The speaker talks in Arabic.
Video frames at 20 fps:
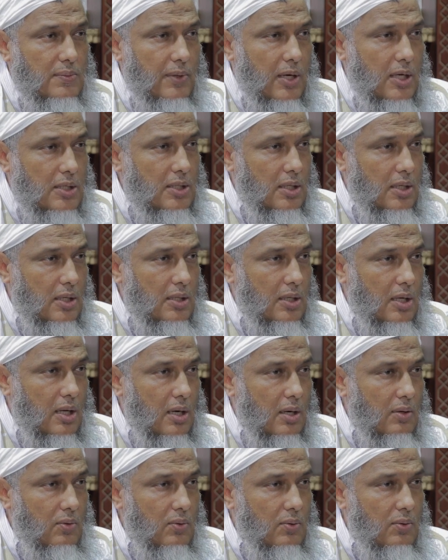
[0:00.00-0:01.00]
يسمع شيئا
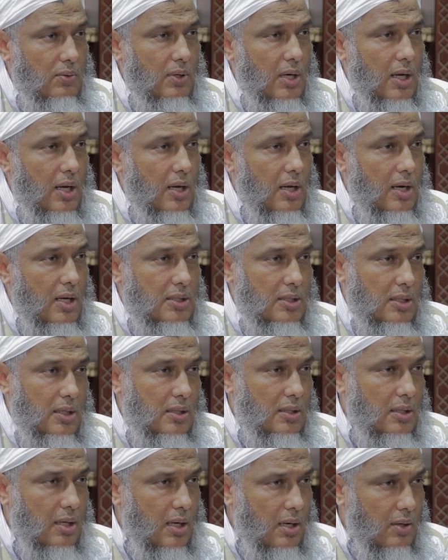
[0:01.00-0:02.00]
يكرهه ولا يرى
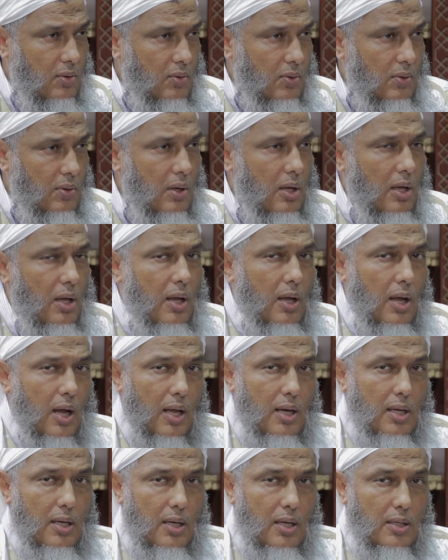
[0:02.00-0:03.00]
شيئا يكرهه
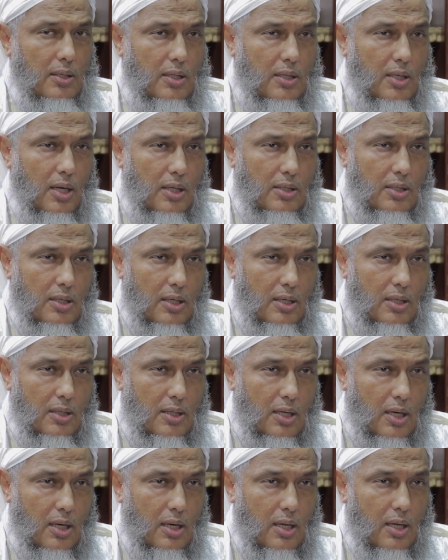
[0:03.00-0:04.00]
عليه أن يتعجل
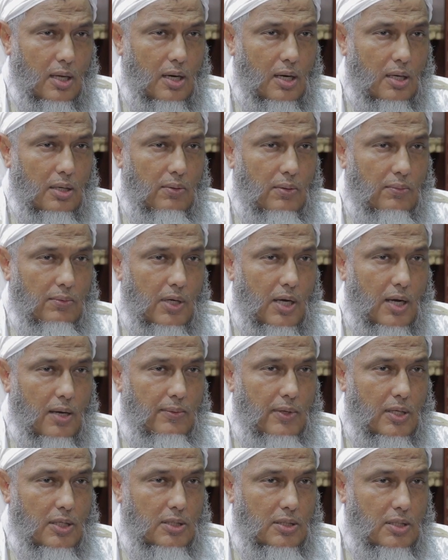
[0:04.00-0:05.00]
لدار القرار
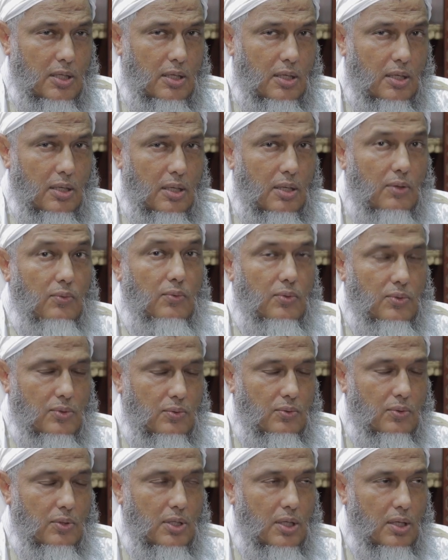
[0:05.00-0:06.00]
ففيها ما تشتهيه
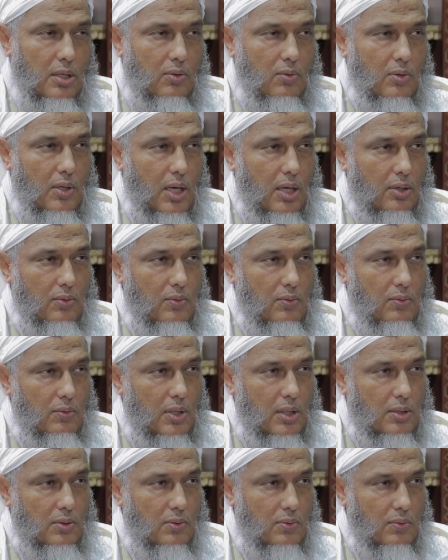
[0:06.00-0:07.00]
الأنفس وتلذ الأعين
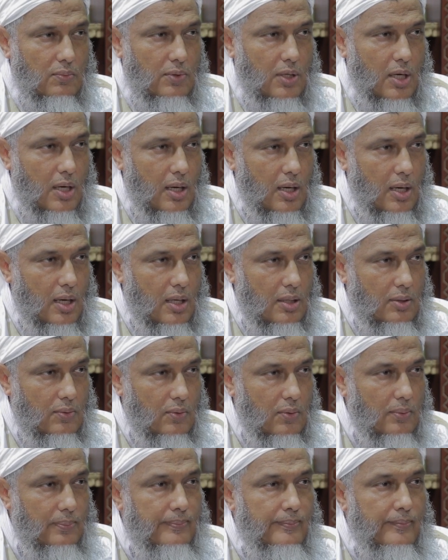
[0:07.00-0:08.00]
وأنتم فيها
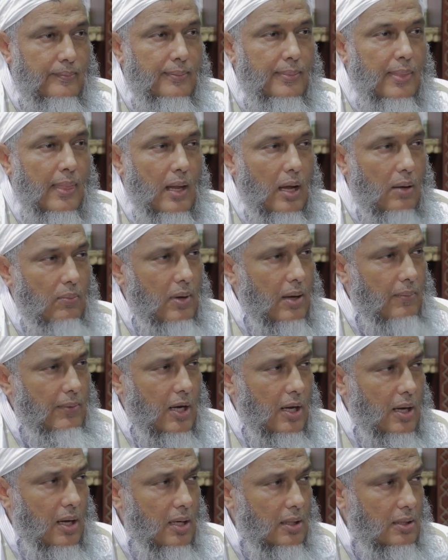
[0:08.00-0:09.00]
خالدون أما
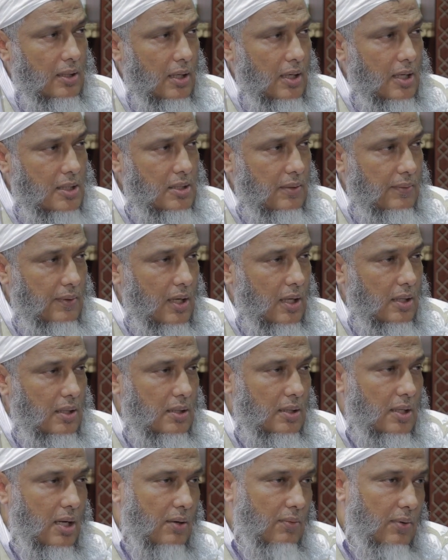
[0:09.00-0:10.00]
من خالط الناس في
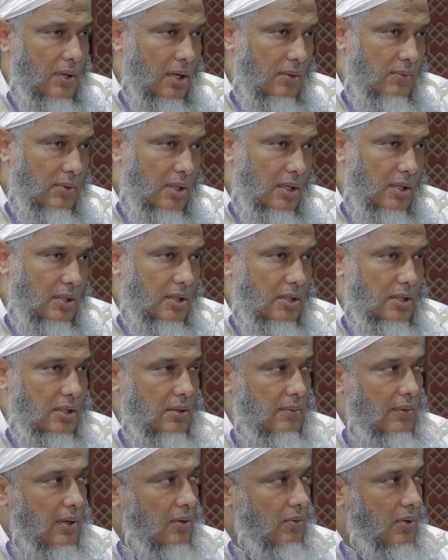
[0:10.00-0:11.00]
هذه الدار فلا بد أن
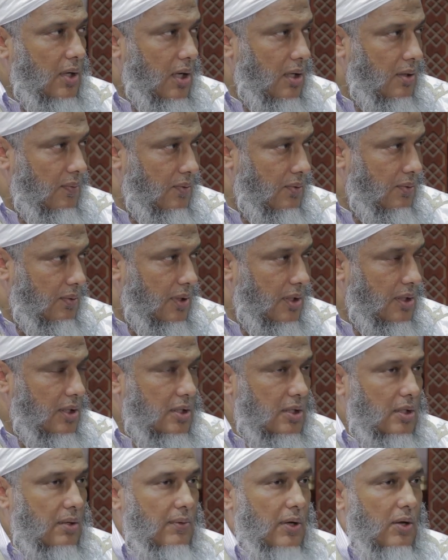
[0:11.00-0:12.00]
يجد ما يلائمه وأن
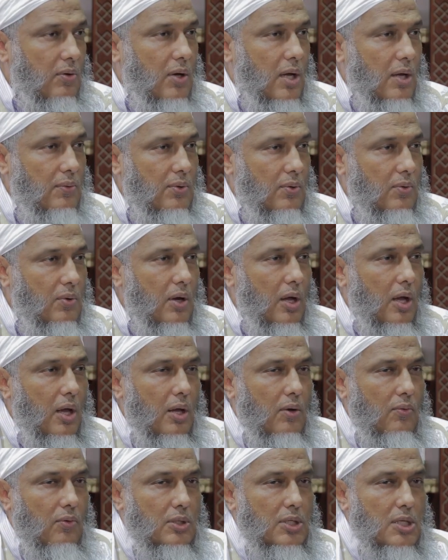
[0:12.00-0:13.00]
يجد ما ينافره
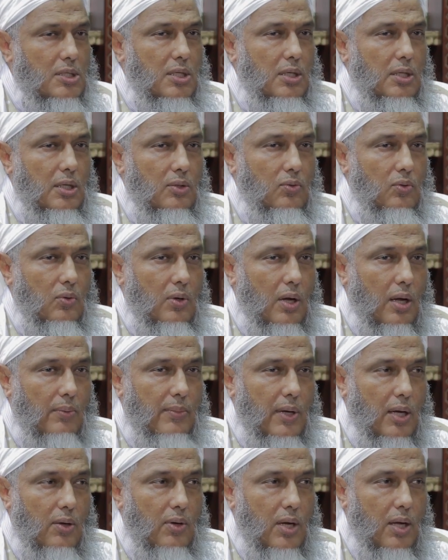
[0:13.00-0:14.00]
وتسليته
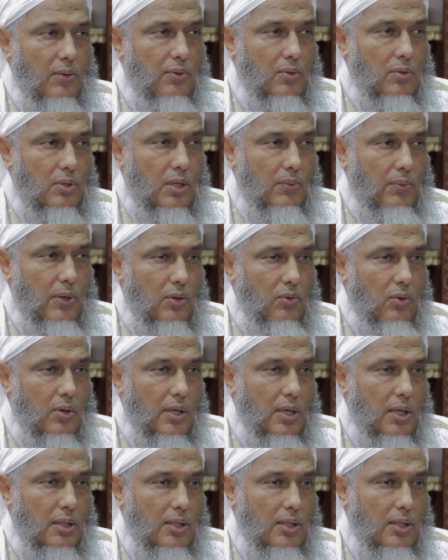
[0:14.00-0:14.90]
عما ينافر طبعه